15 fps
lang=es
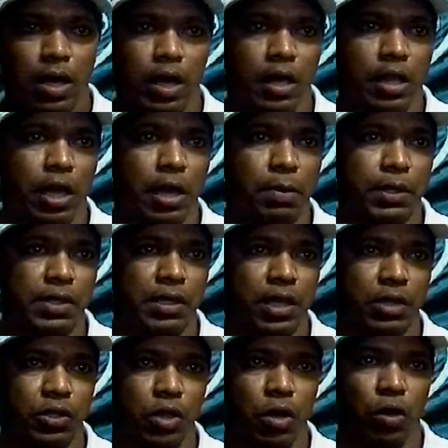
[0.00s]
Esta
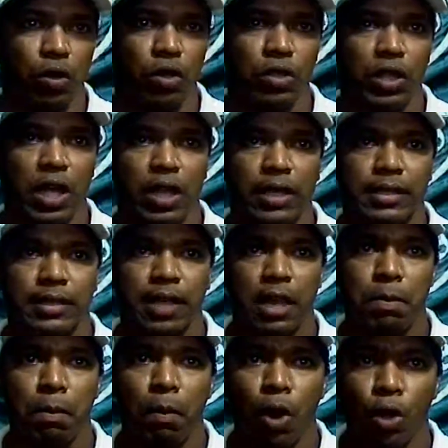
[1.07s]
capacitación consta de
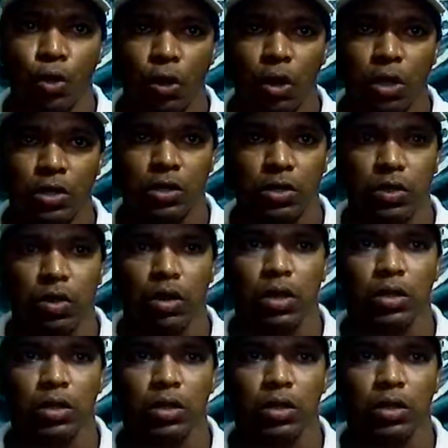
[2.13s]
seis módulos